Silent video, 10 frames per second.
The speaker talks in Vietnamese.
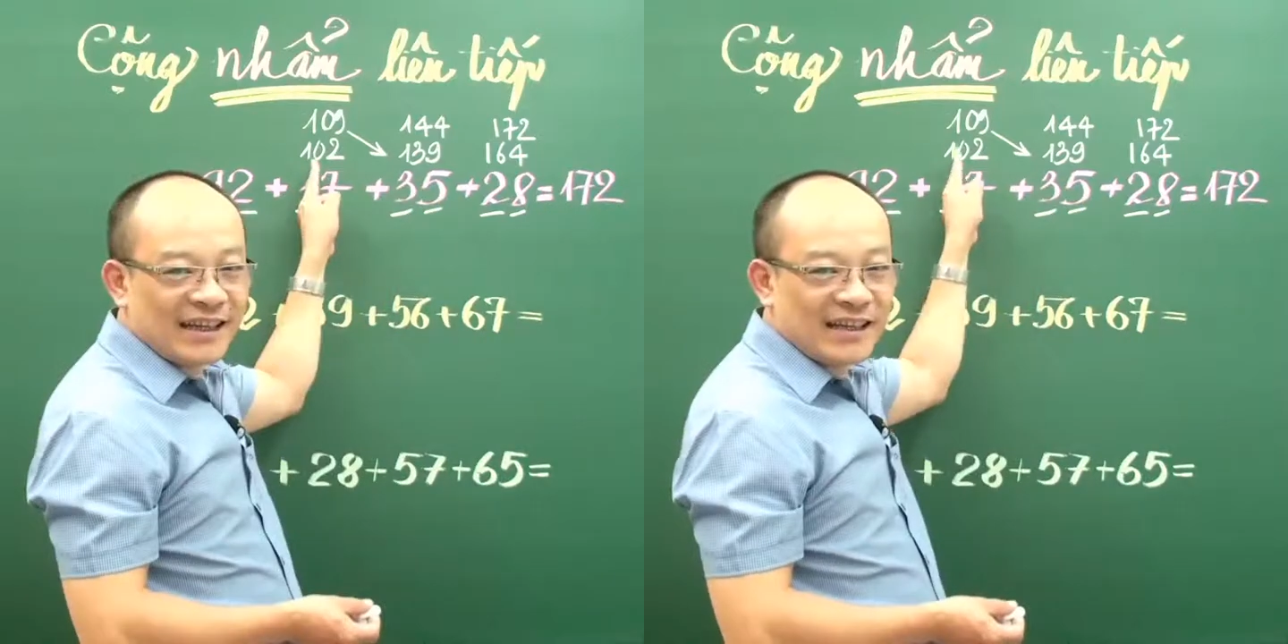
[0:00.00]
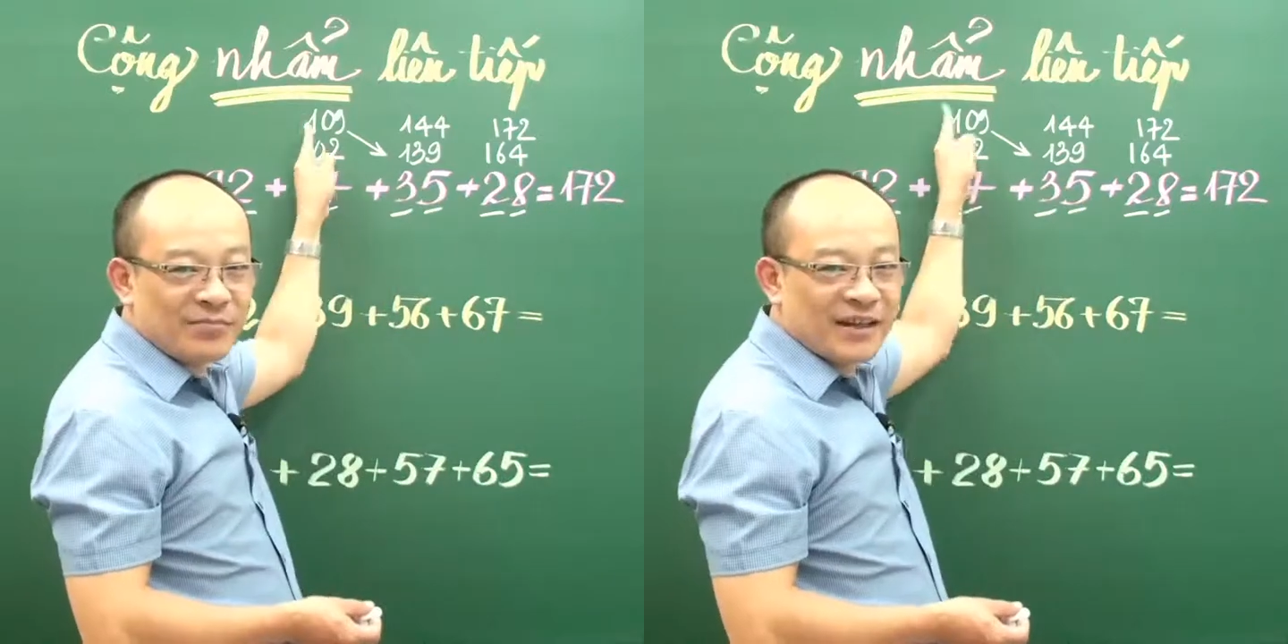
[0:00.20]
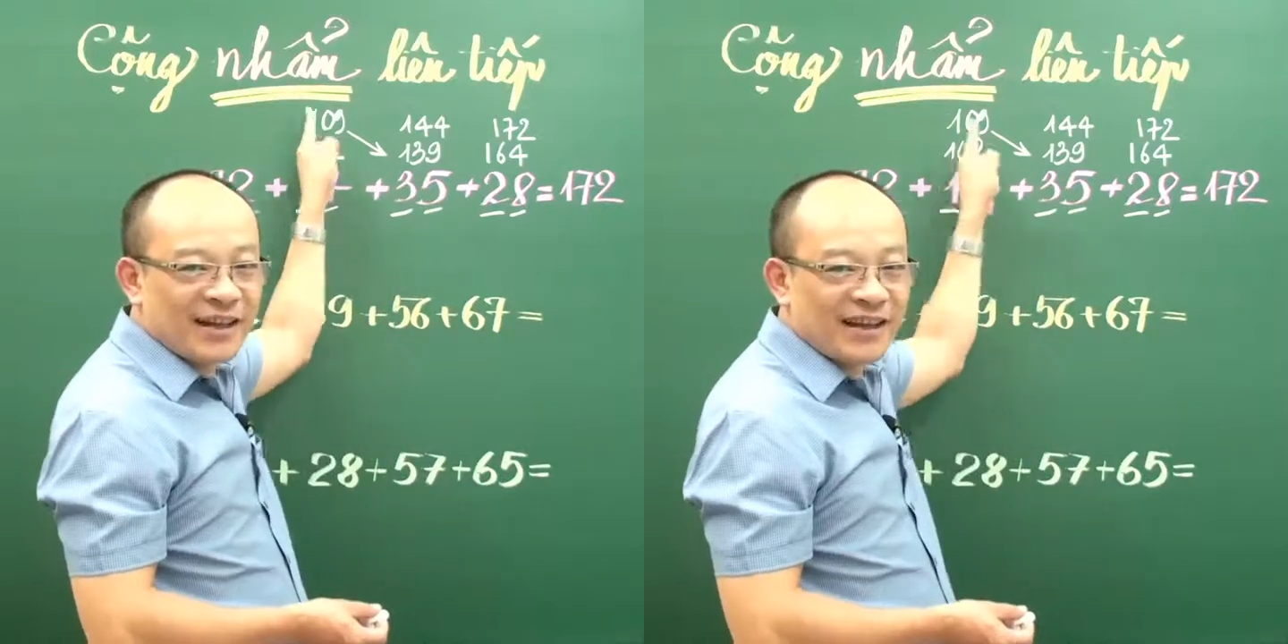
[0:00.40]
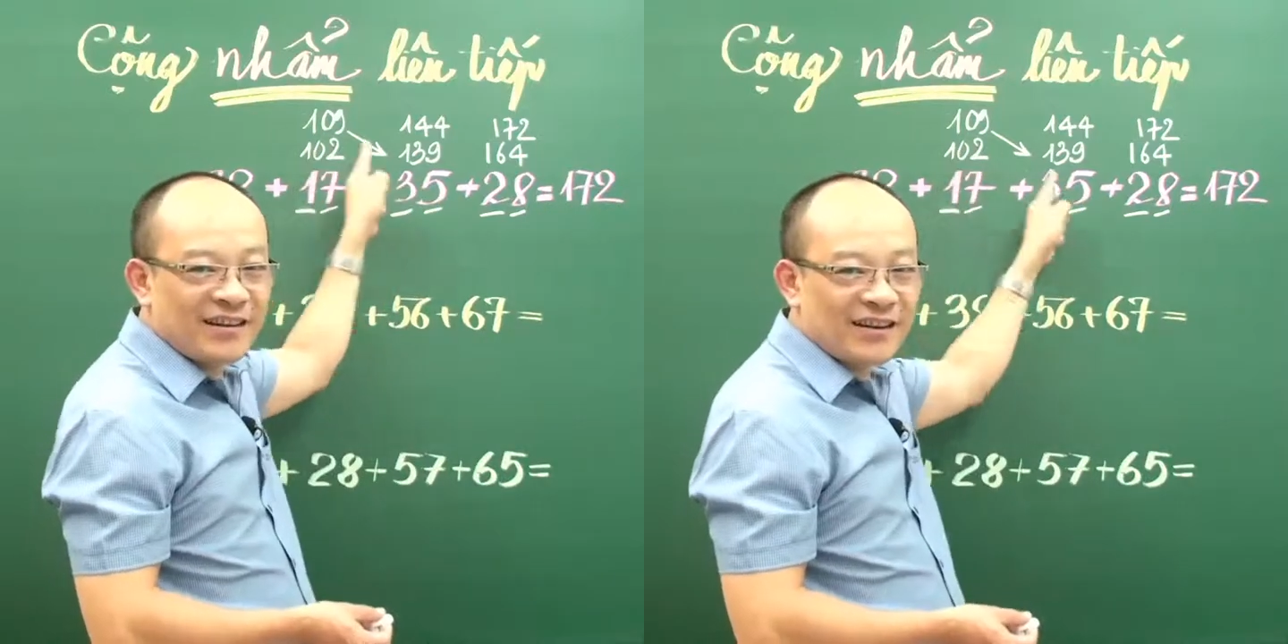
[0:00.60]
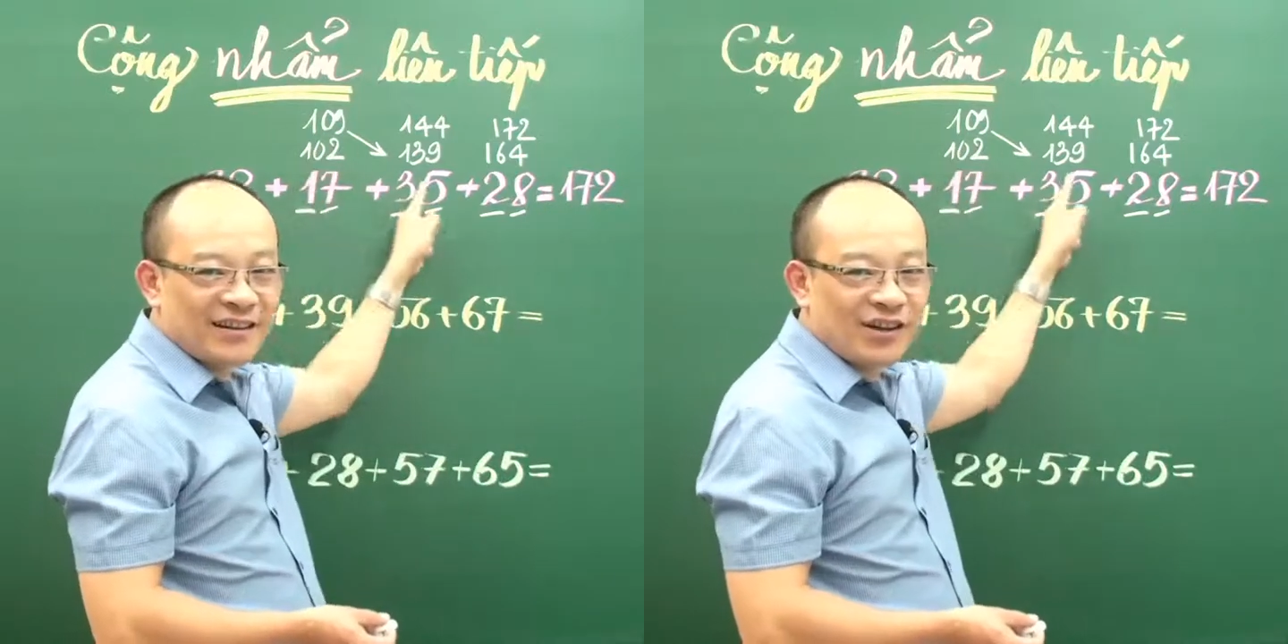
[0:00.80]
nhẩm thì lần
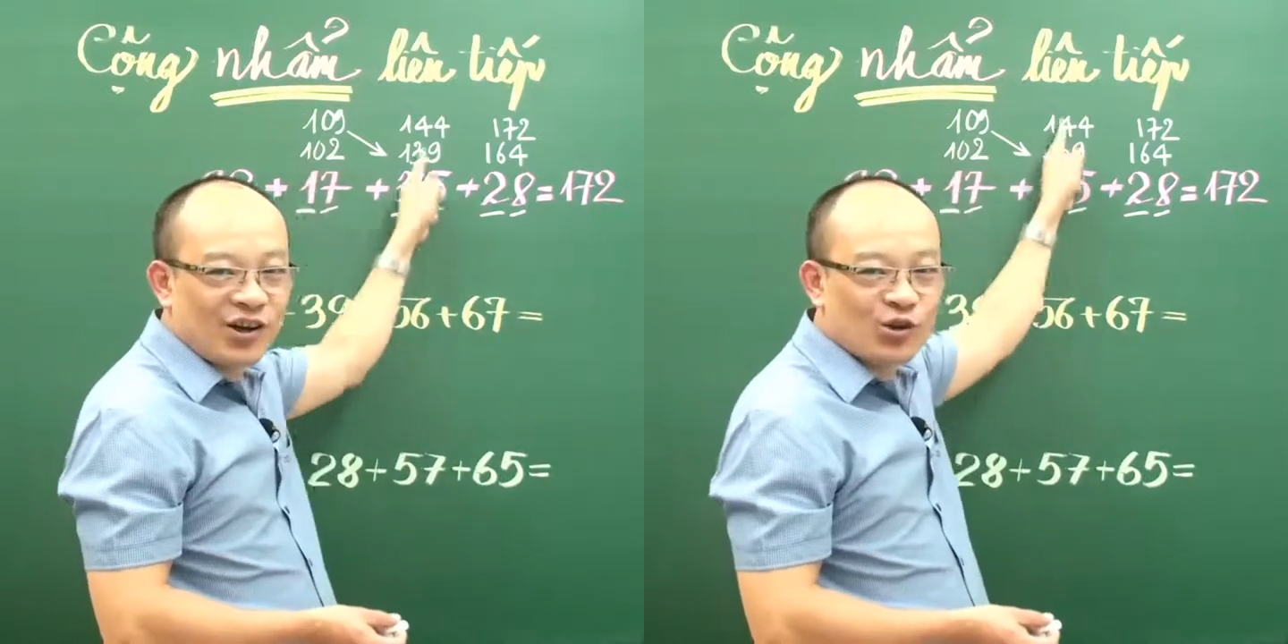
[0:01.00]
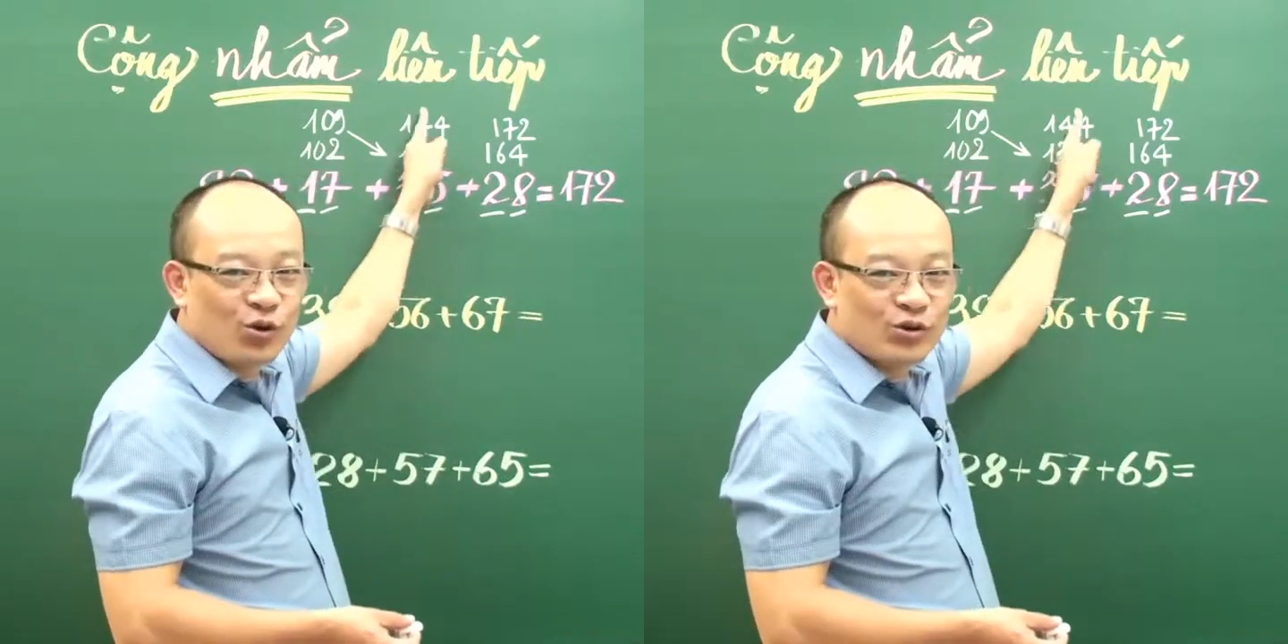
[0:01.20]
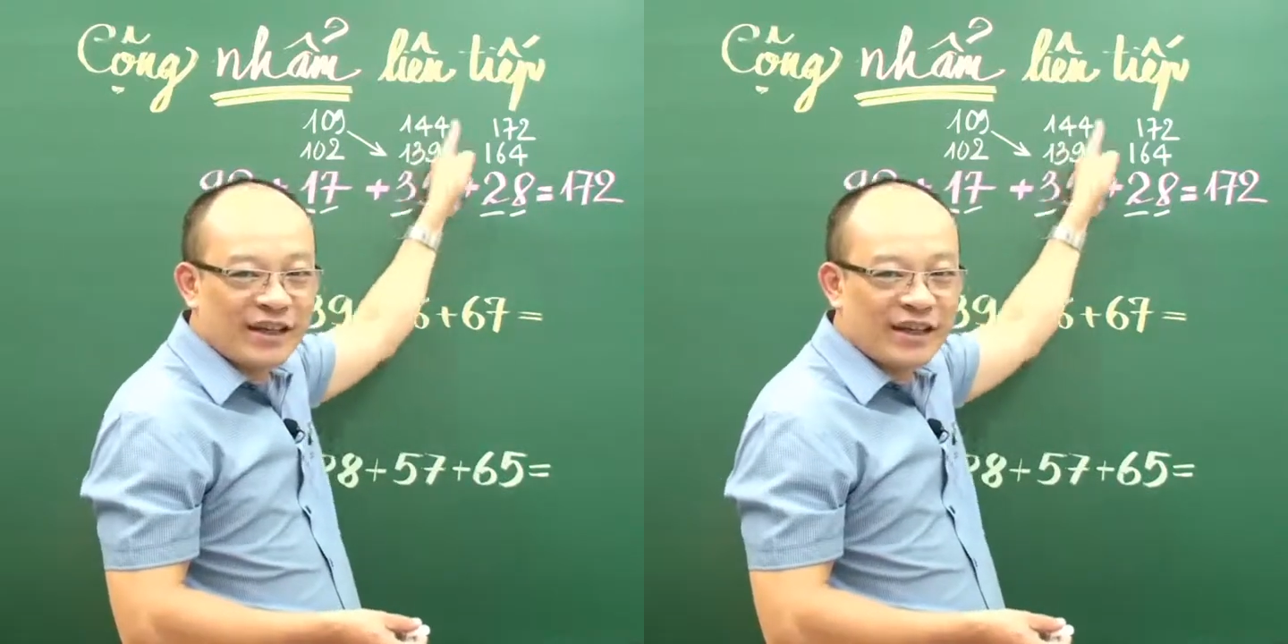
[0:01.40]
lượt những con số